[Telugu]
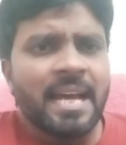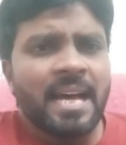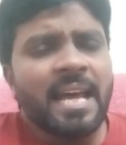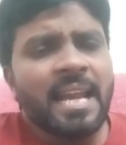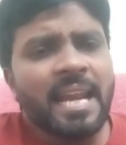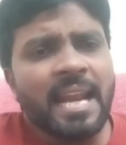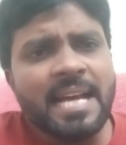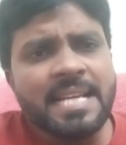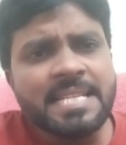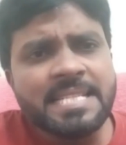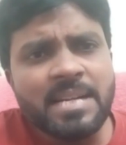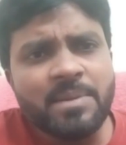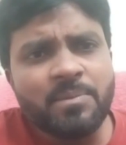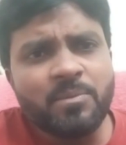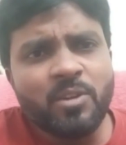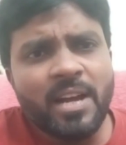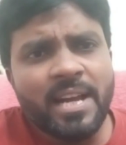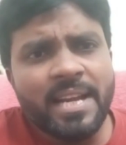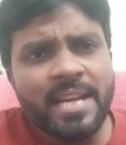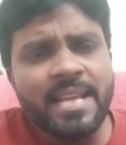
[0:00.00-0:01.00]
ఆ
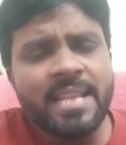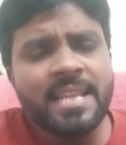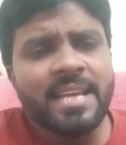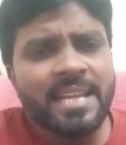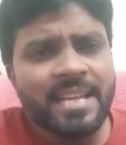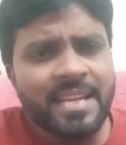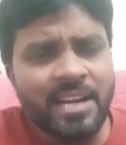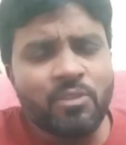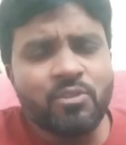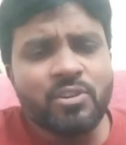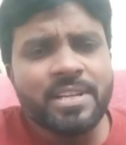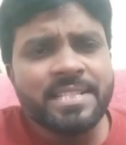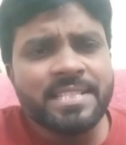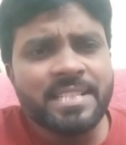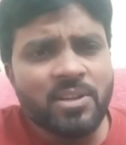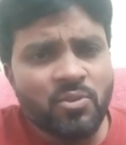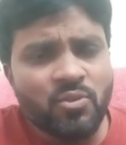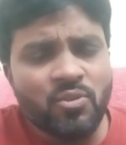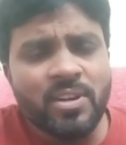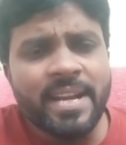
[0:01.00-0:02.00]
రాష్ట్రంలో అనేది
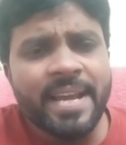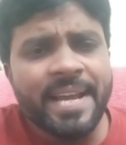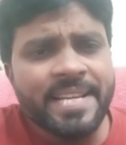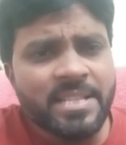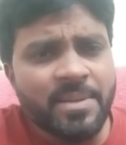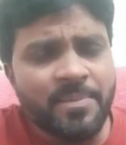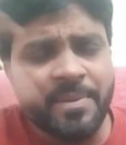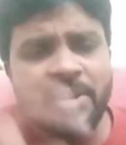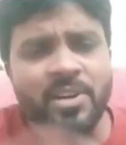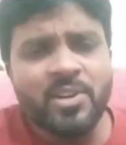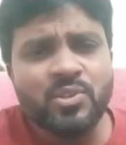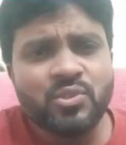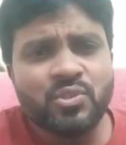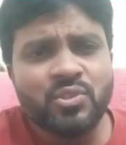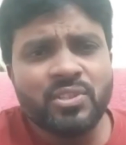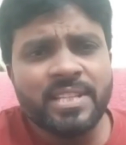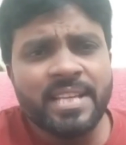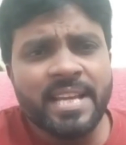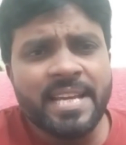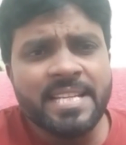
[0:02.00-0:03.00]
రౌడీజం గుండాయిజం
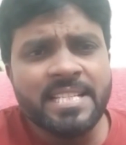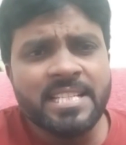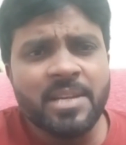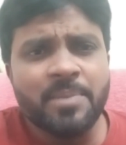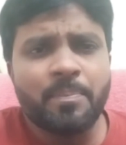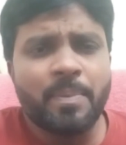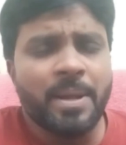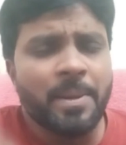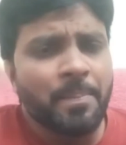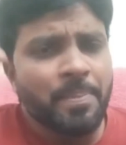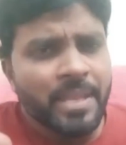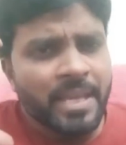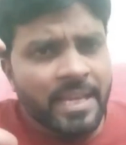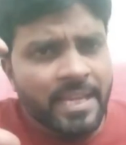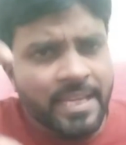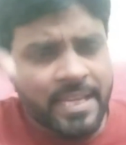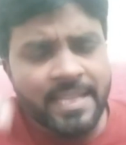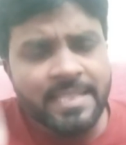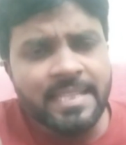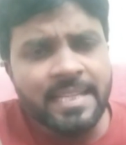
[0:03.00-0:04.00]
నడుస్తుంది అని చెప్పి
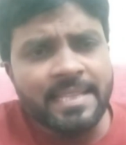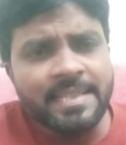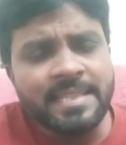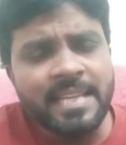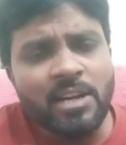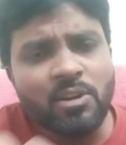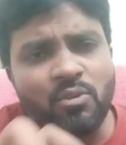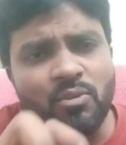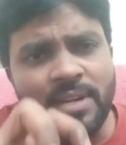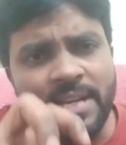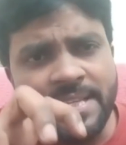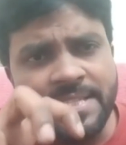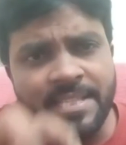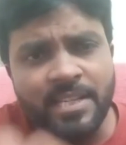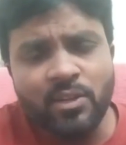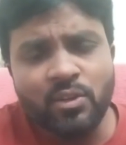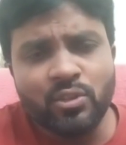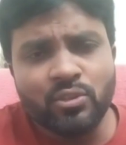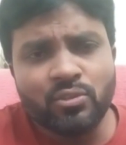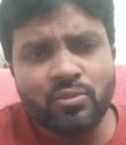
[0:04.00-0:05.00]
ఇదంతా కూడా
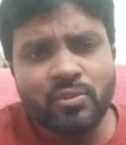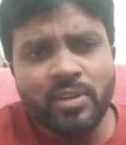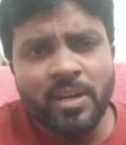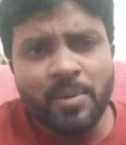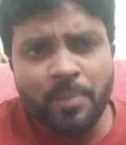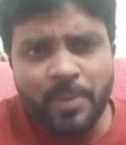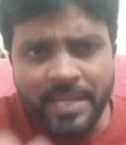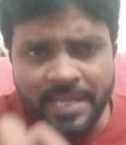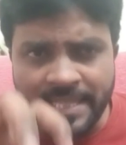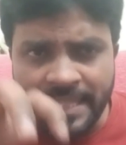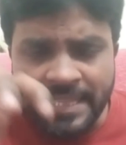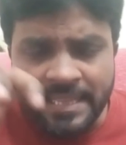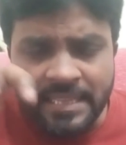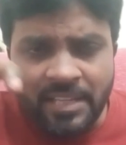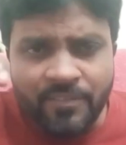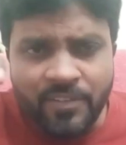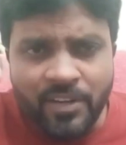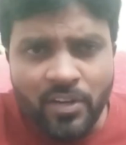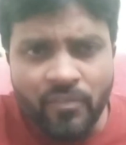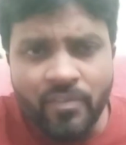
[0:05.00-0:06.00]
జరుగుతూ ఉన్నప్పుడు
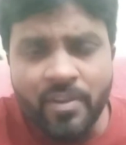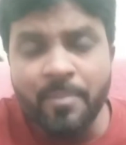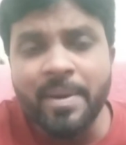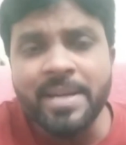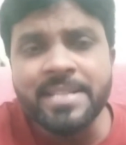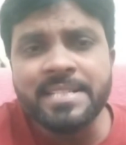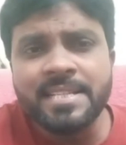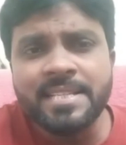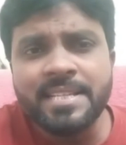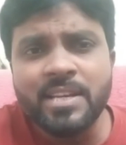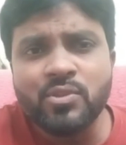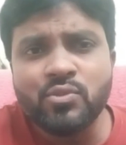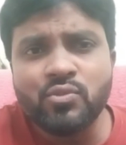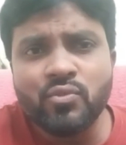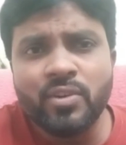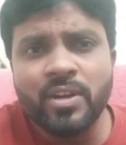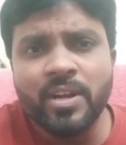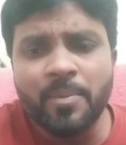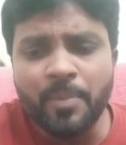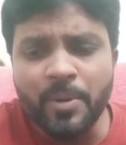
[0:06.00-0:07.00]
ఇదంతా వీళ్ళు విమర్శలు చేస్తూ
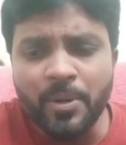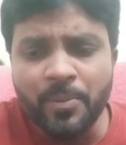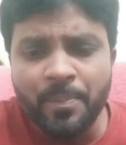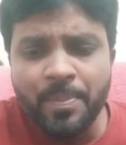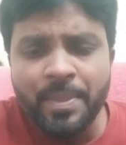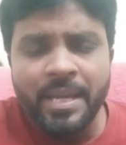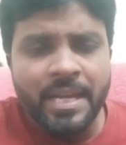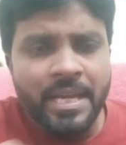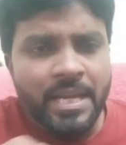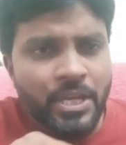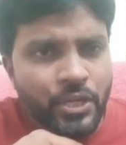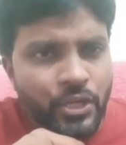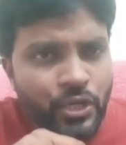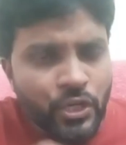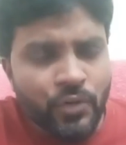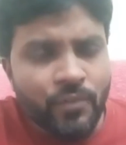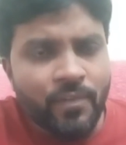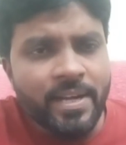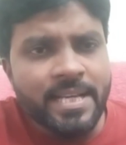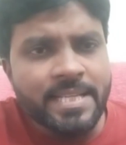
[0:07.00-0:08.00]
ఉన్నప్పుడు
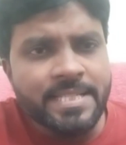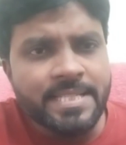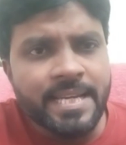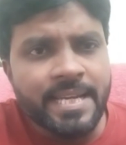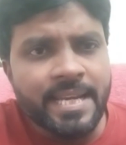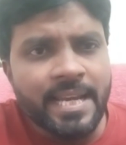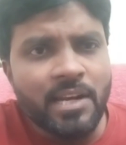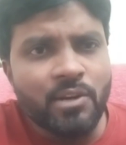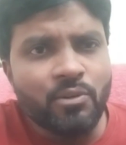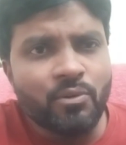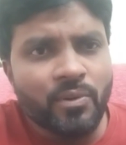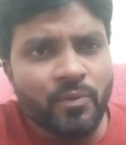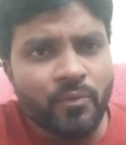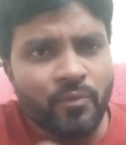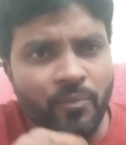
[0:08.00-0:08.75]
ఇటువంటి చర్యలను